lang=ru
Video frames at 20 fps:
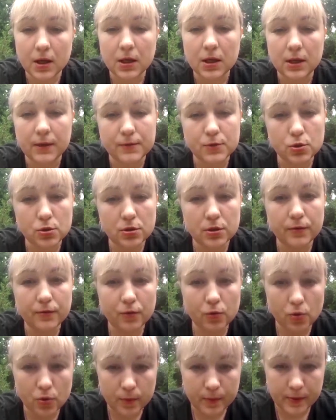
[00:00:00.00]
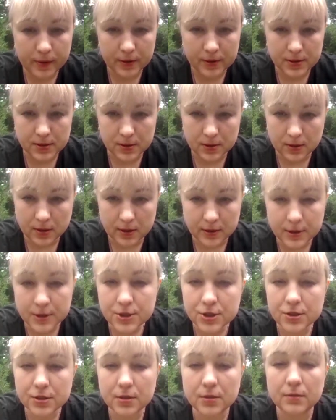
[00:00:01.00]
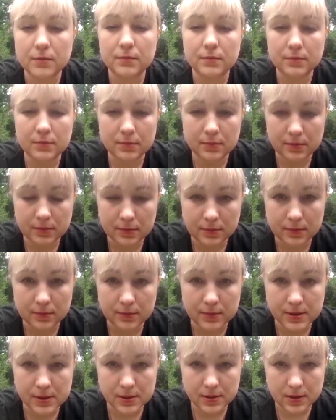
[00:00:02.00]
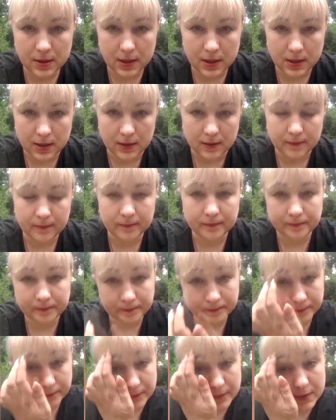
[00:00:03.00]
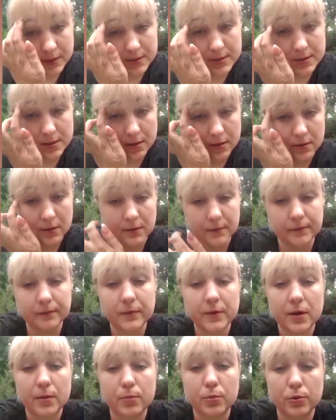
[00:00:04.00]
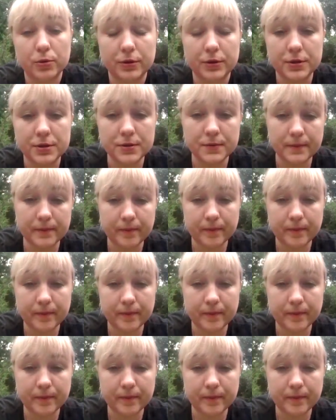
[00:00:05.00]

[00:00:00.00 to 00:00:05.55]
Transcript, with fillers: И все это в комплексе, конечно, быстрее – стала работать.